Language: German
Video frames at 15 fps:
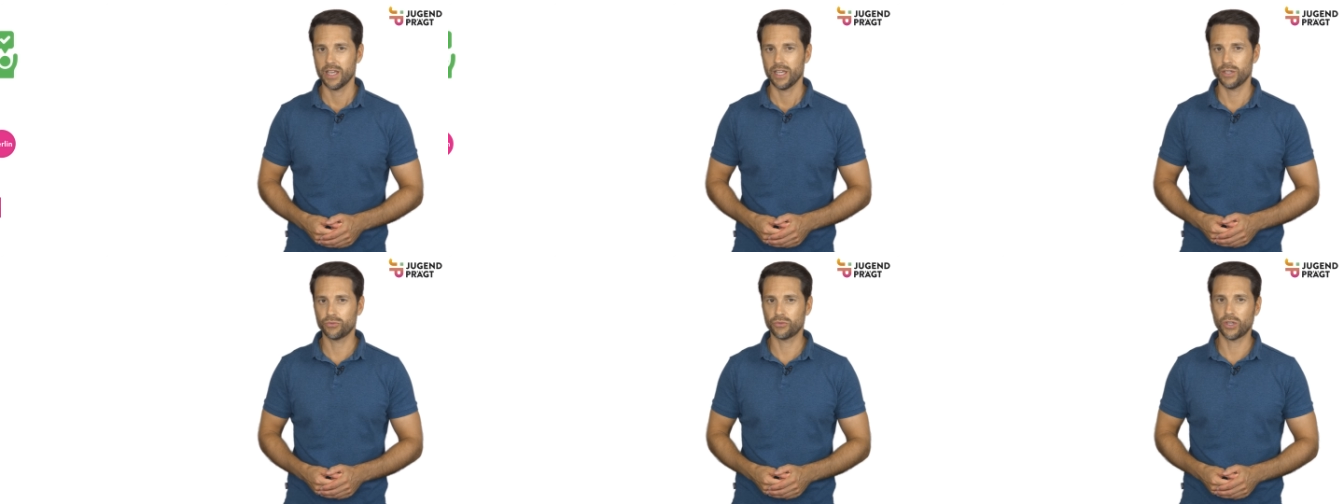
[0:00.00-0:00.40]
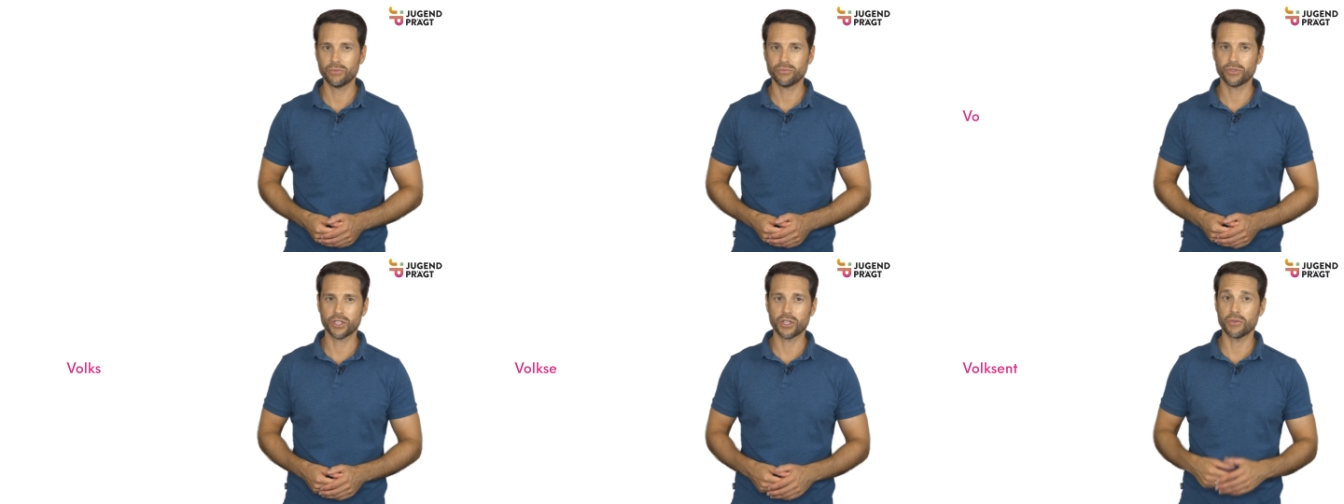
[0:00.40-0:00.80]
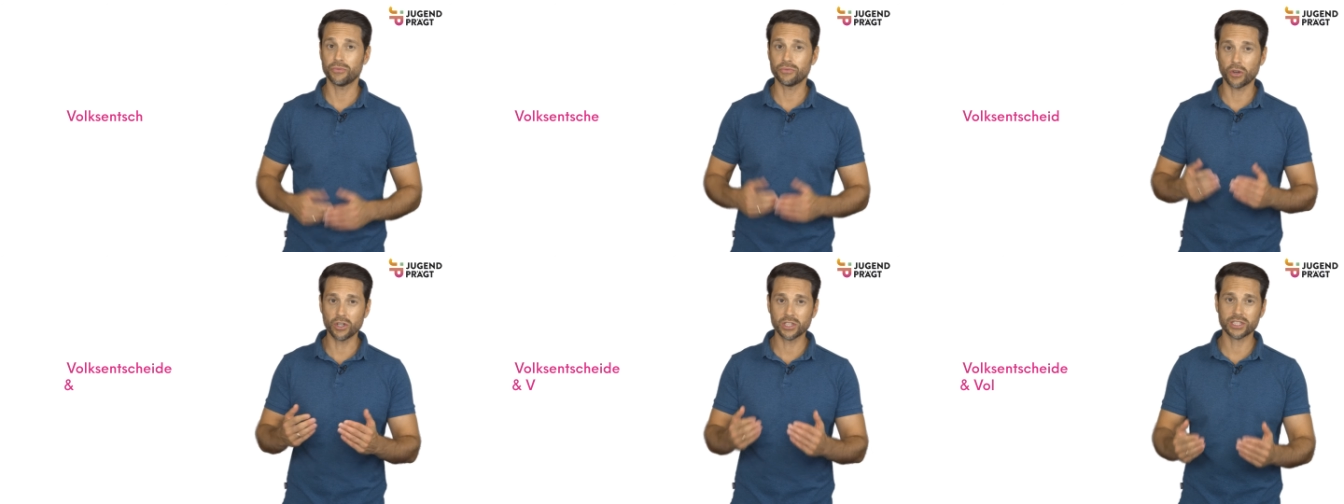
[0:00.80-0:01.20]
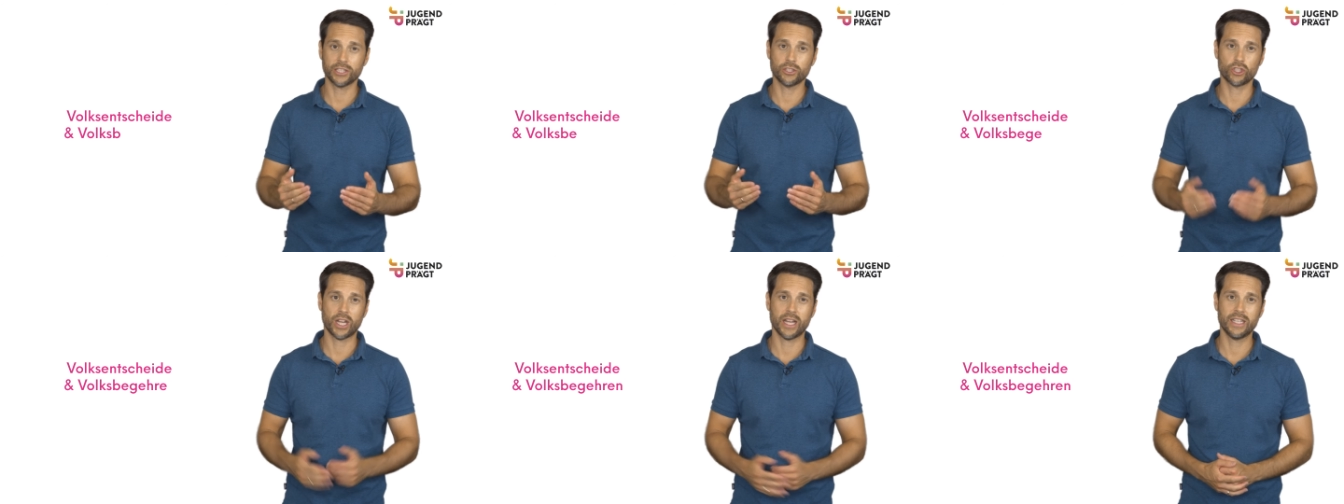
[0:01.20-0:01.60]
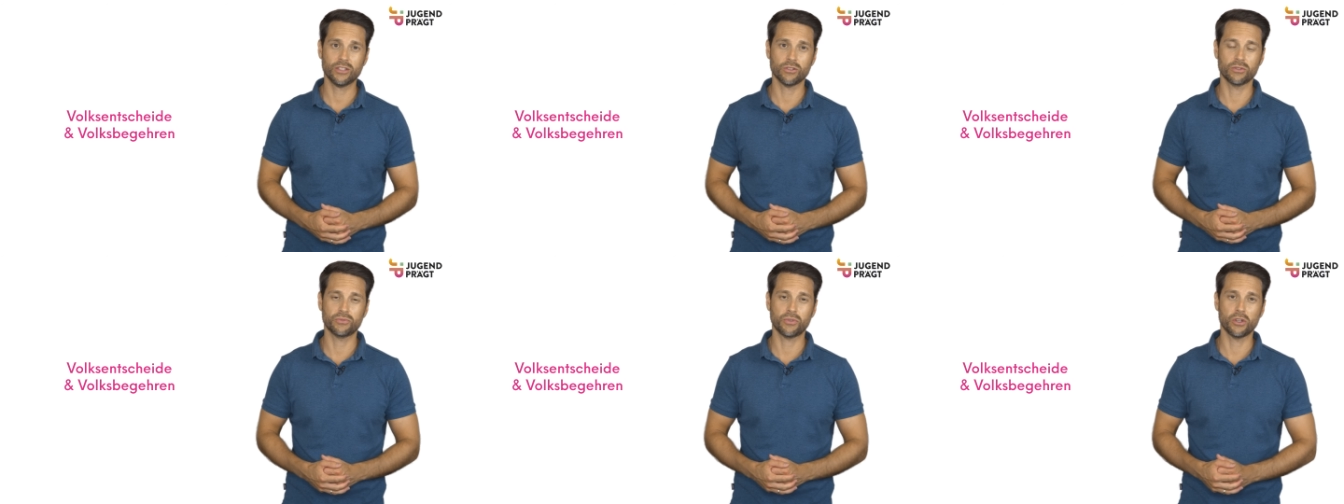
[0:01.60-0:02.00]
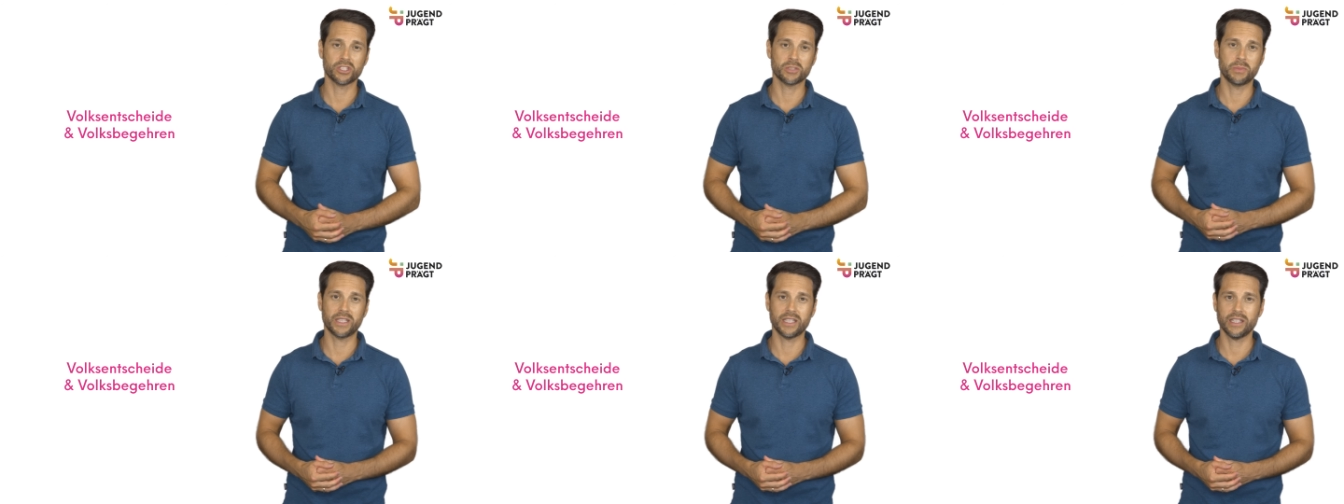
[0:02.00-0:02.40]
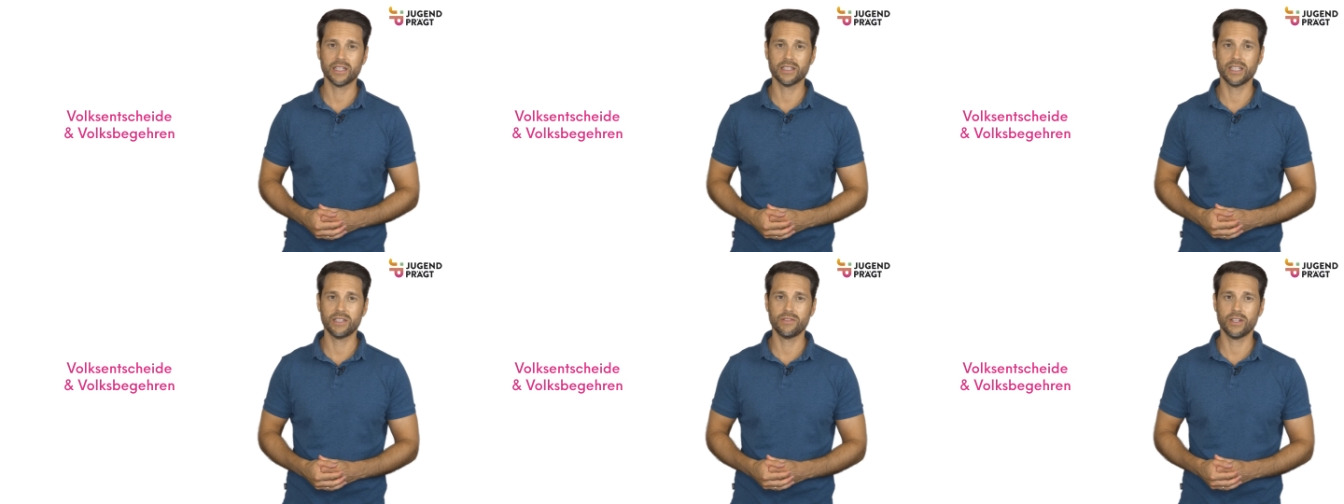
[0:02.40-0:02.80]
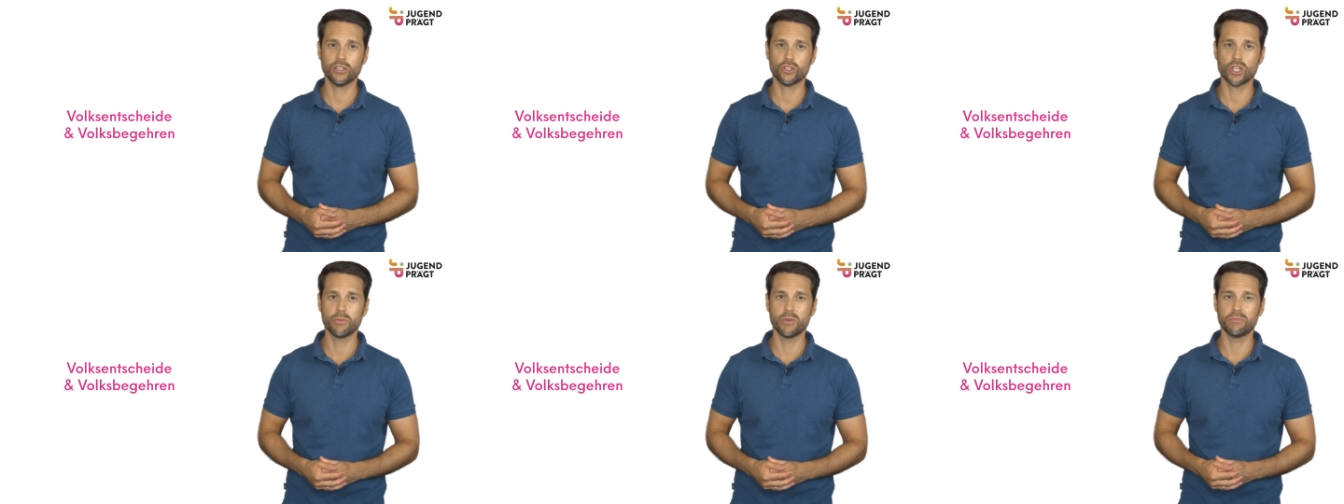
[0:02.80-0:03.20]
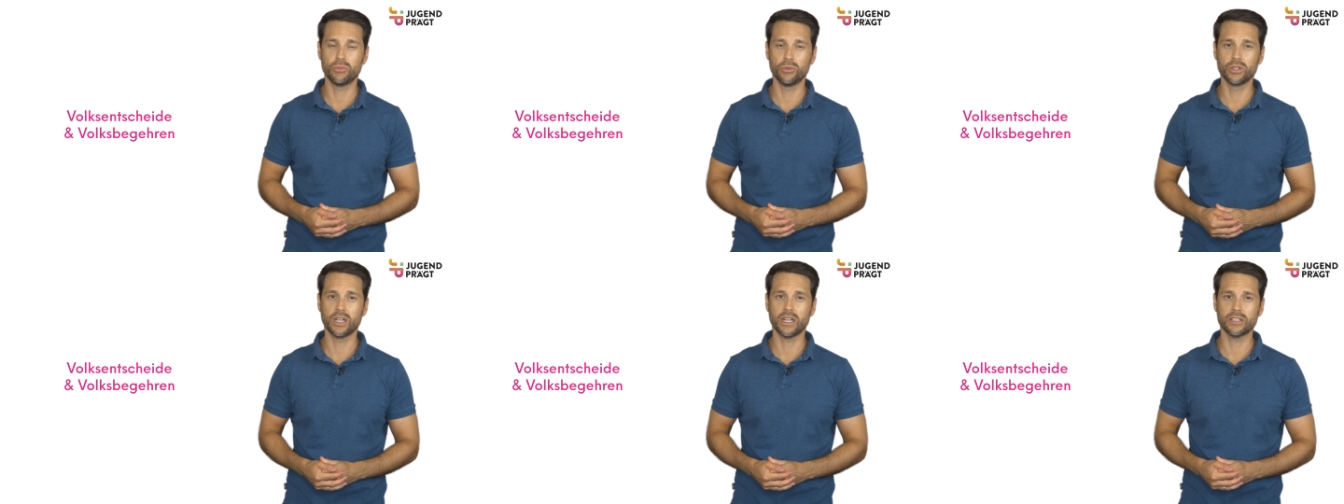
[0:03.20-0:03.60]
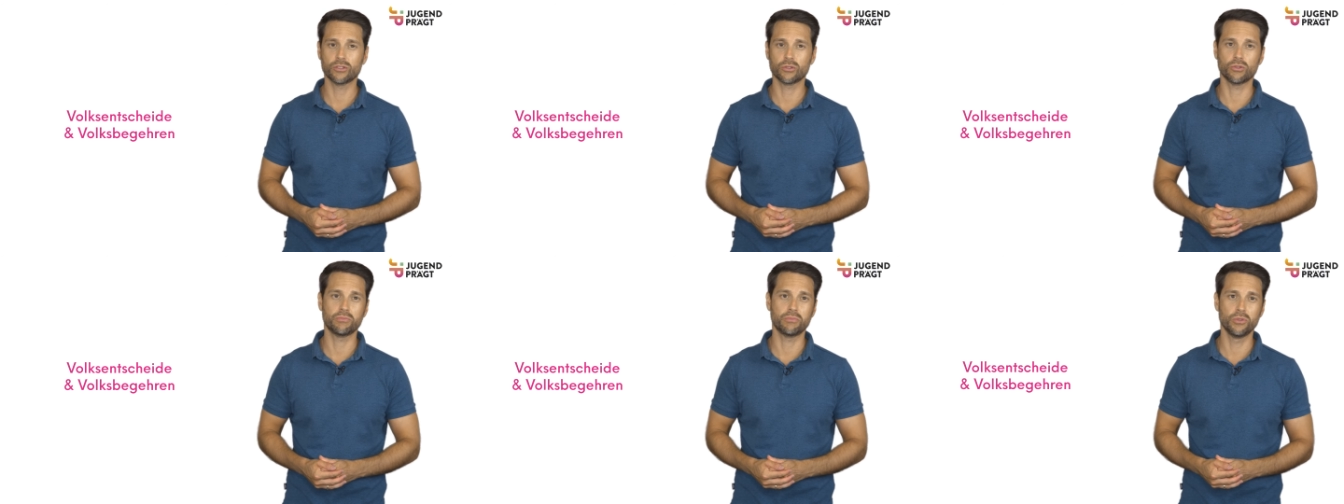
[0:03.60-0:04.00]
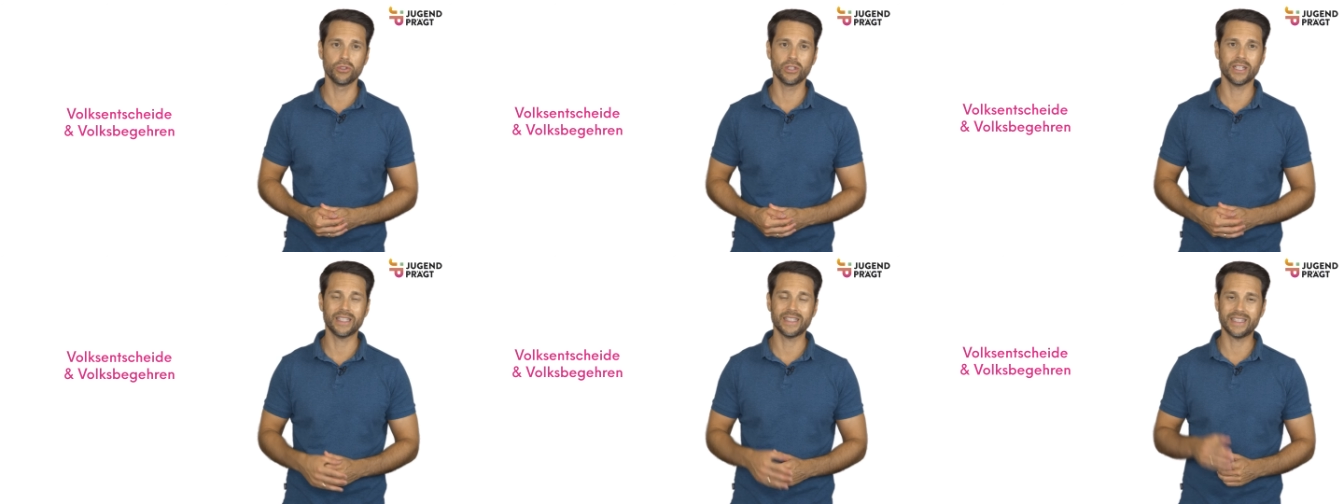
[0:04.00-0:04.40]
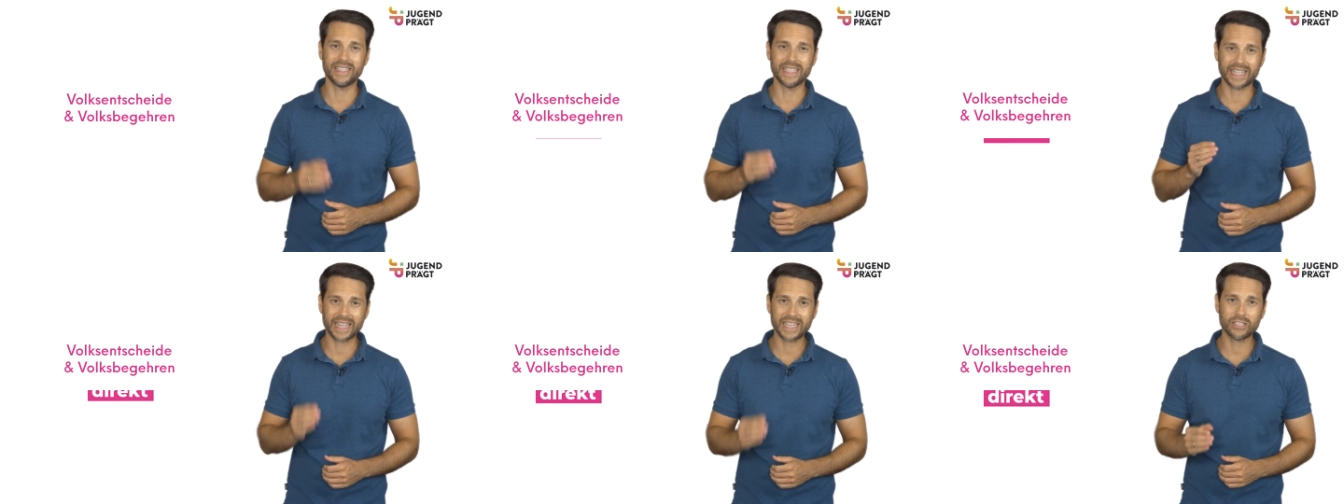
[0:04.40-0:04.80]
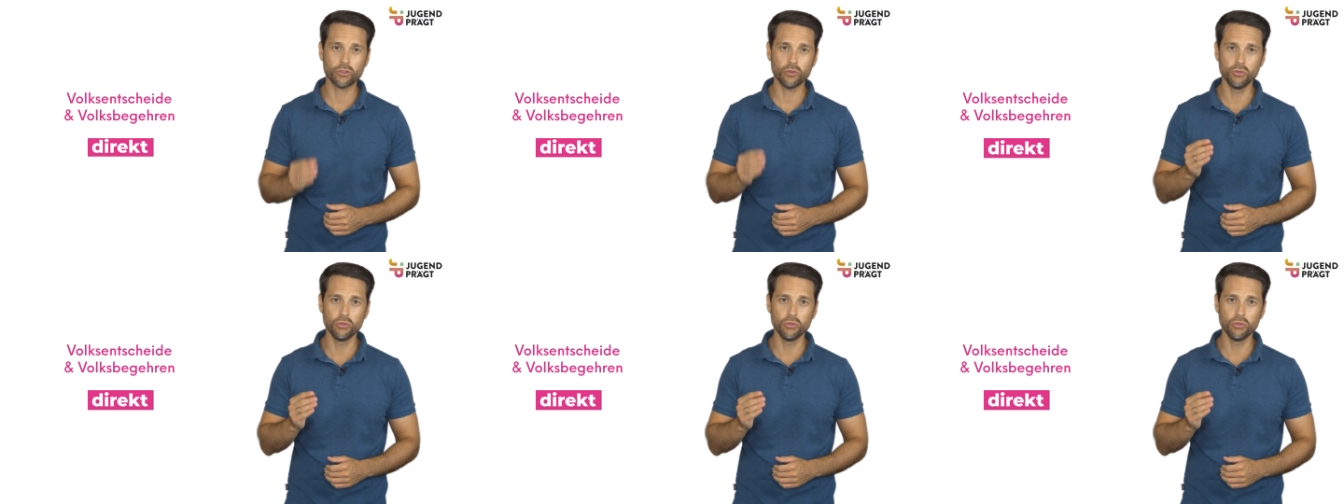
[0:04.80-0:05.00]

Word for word: In Form von Volksentscheiden und Volksbegehren etwa stimmen Bürgerinnen und Bürger direkt